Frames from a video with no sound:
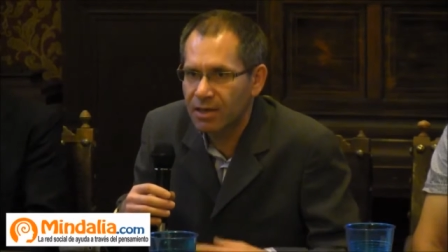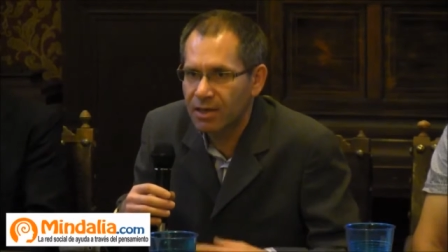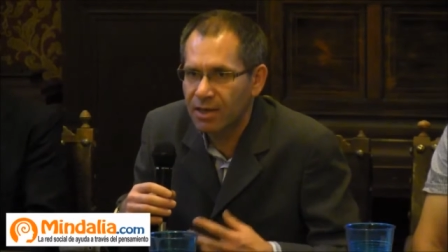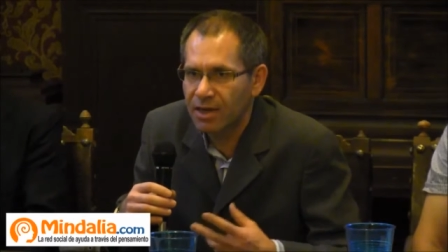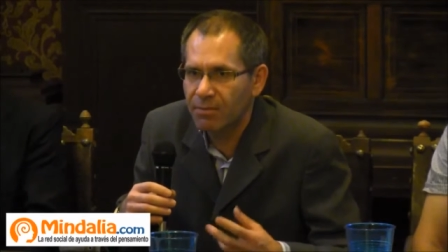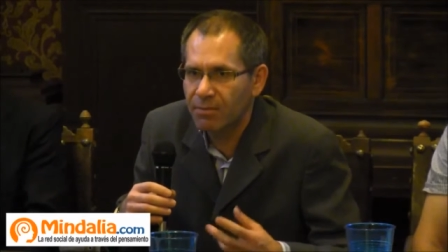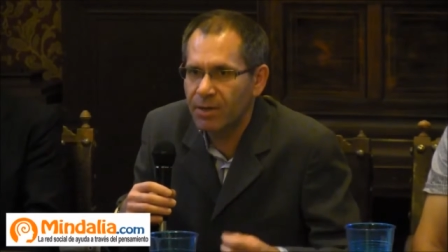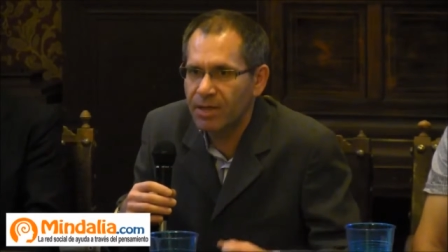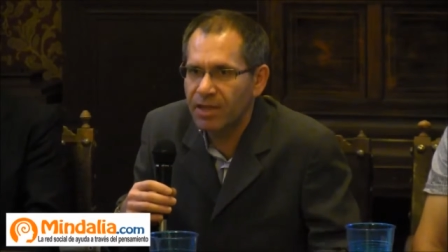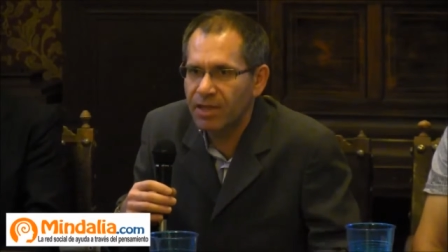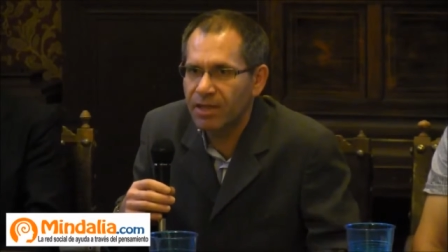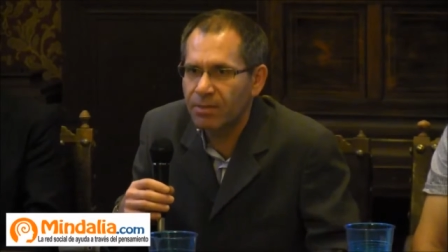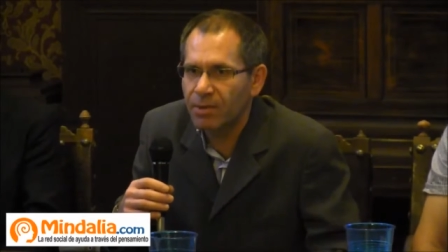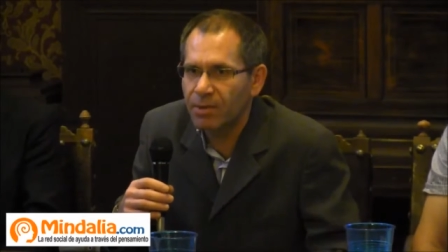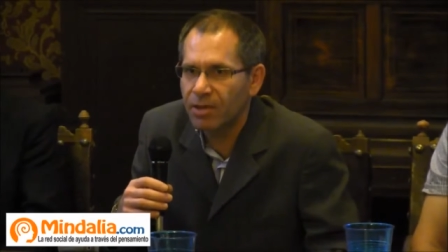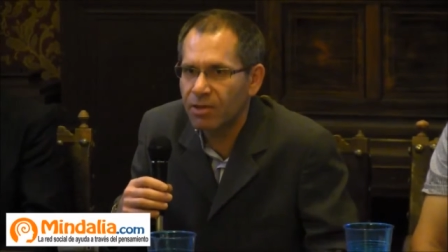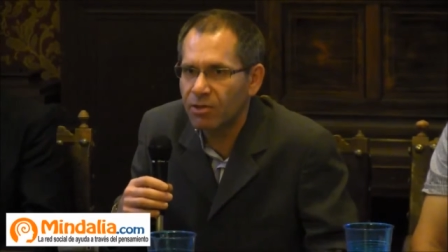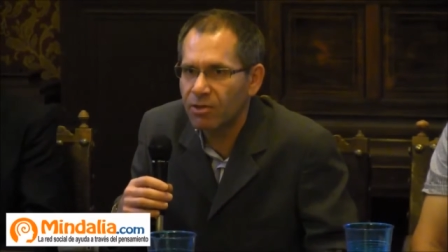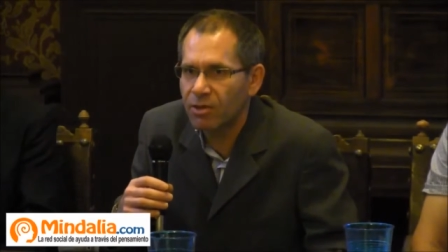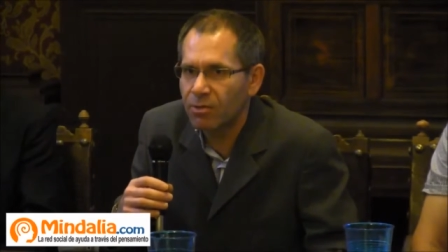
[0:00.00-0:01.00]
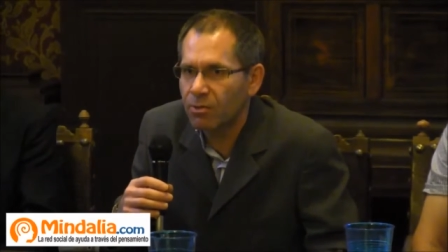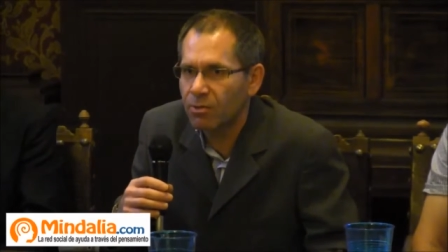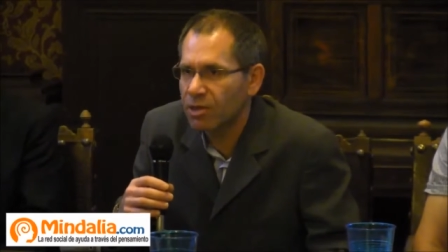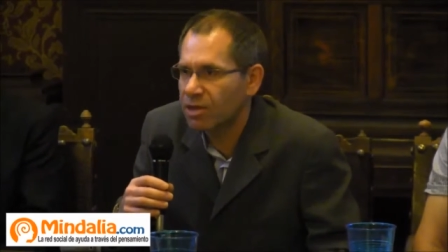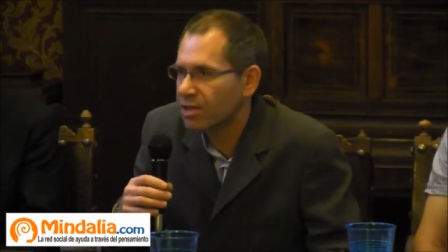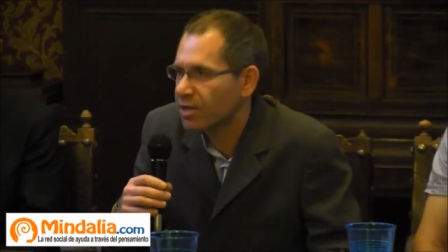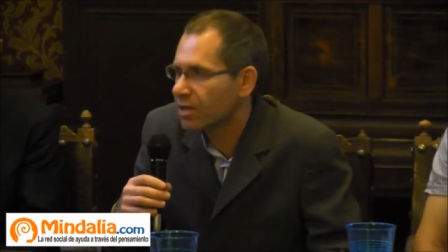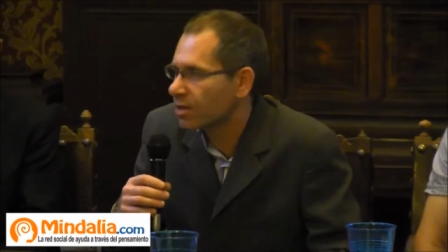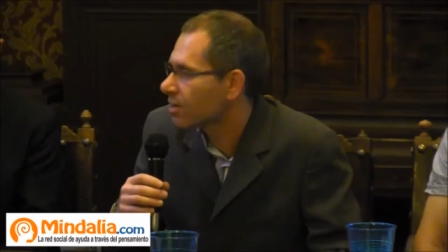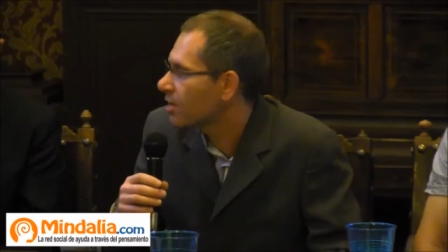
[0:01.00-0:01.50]
y las participaciones
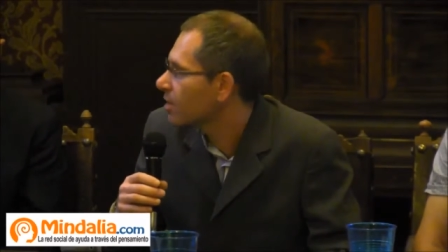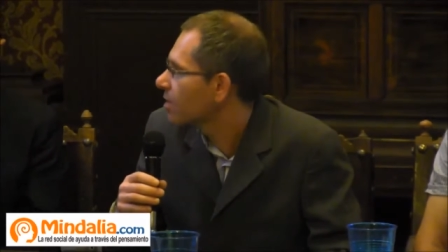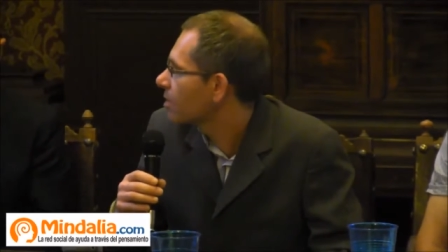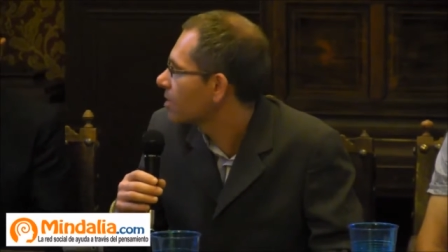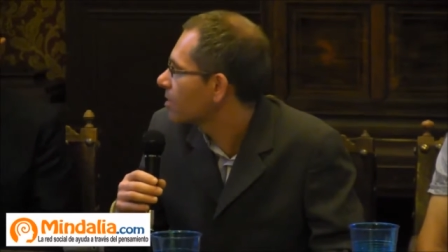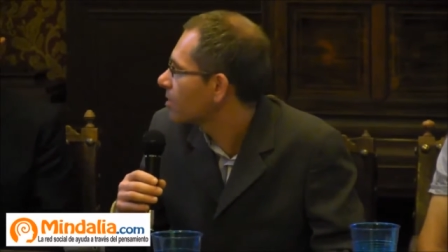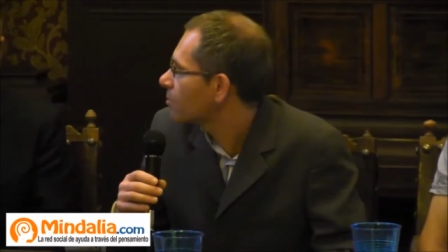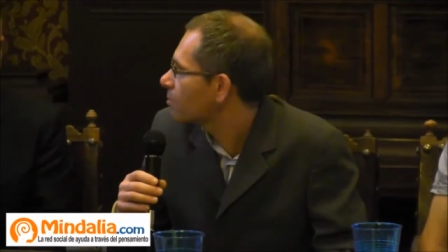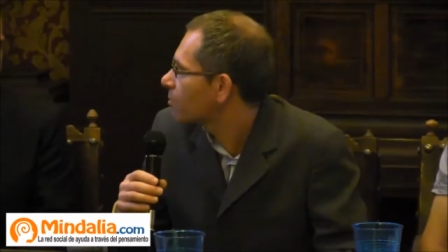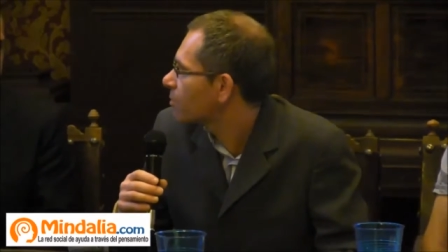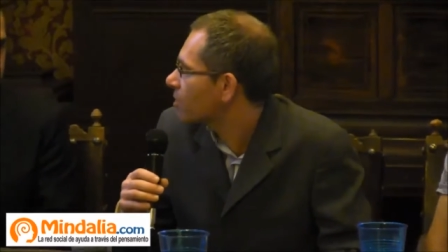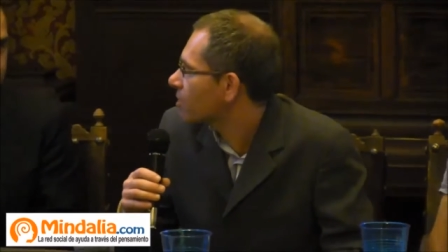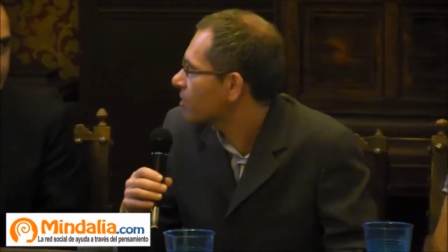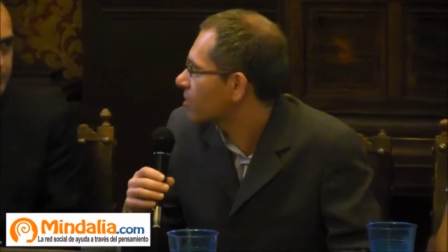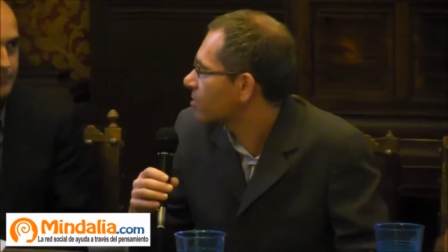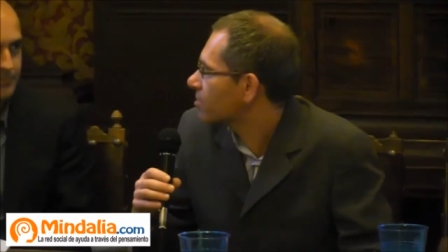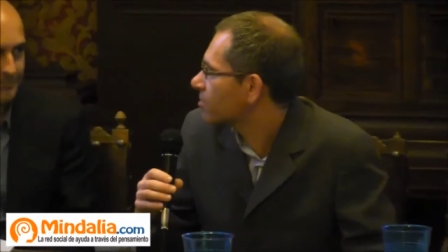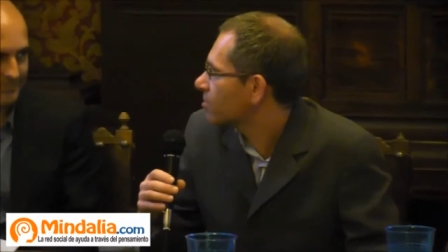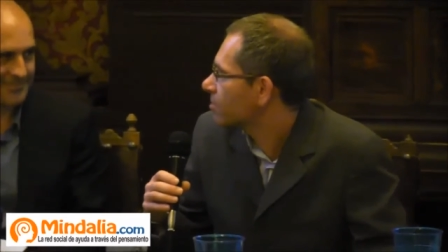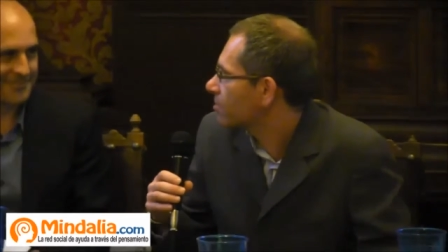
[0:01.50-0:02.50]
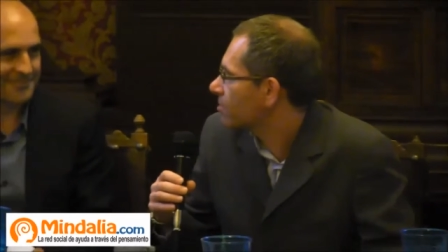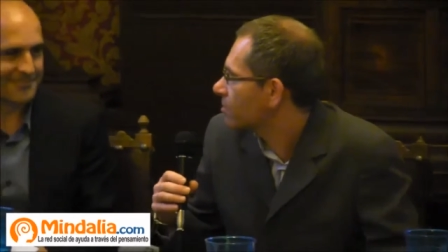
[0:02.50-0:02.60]
vuestras. Pues